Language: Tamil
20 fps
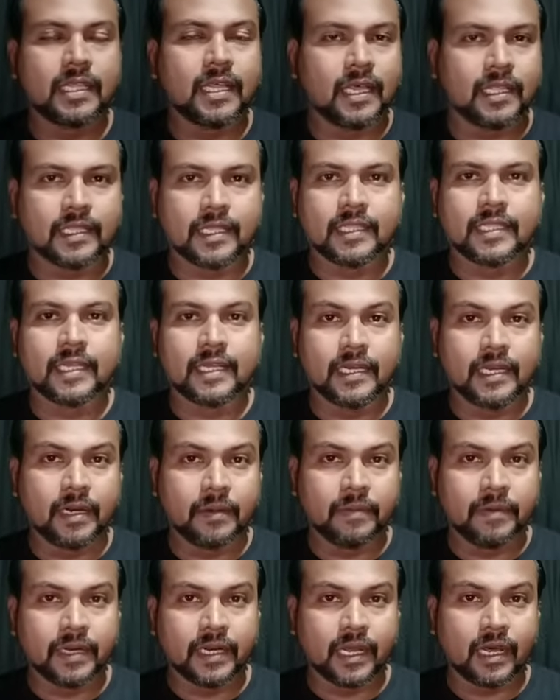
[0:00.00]
அதாவது என்ன
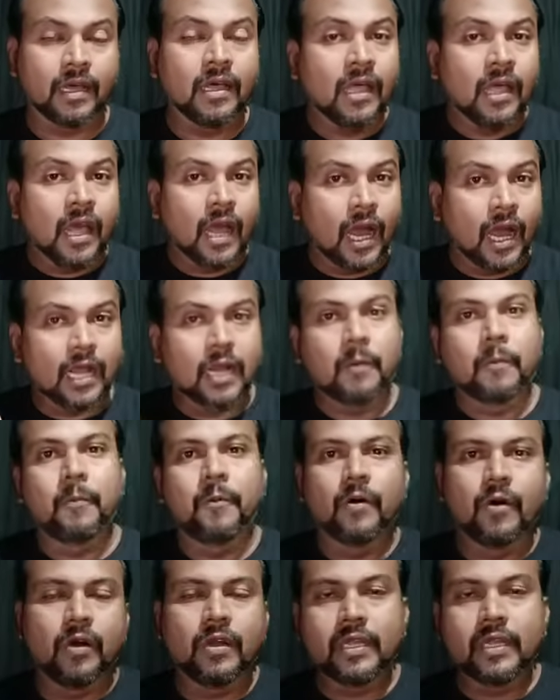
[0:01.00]
அப்படின்னா அங்கே
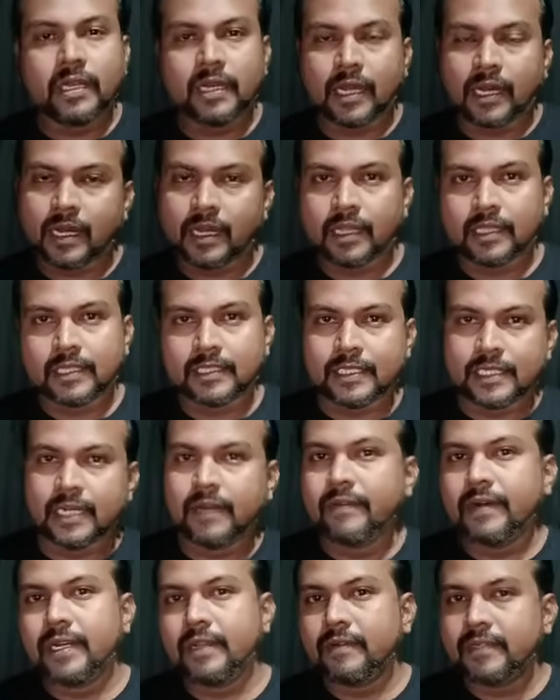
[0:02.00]
போய் நாங்கள் அதை செய்ய
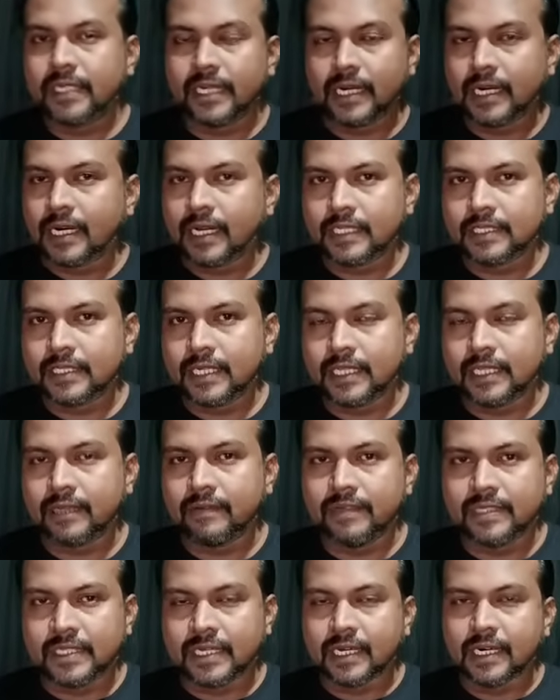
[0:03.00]
வேண்டிய விஷயங்கள்லாம் செய்த
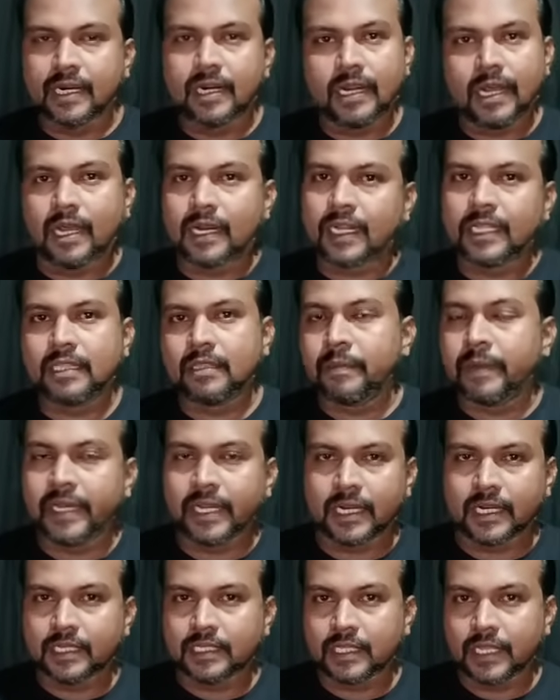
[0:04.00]
விஷயங்கள் அனைத்துமே
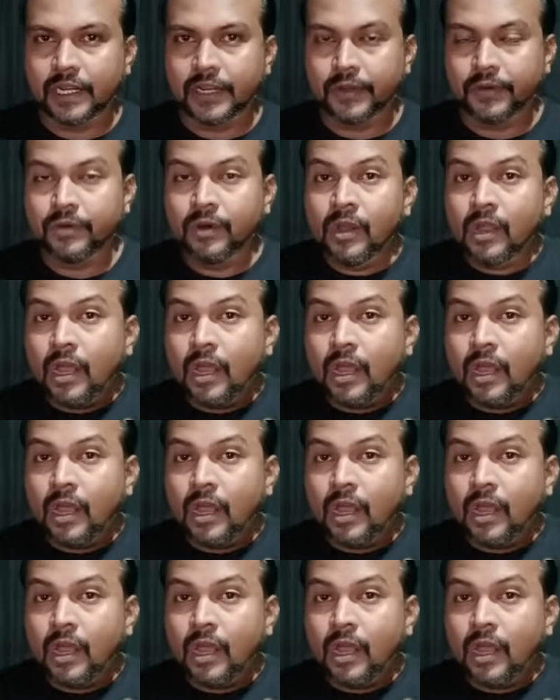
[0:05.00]
எனக்கு தெரியும்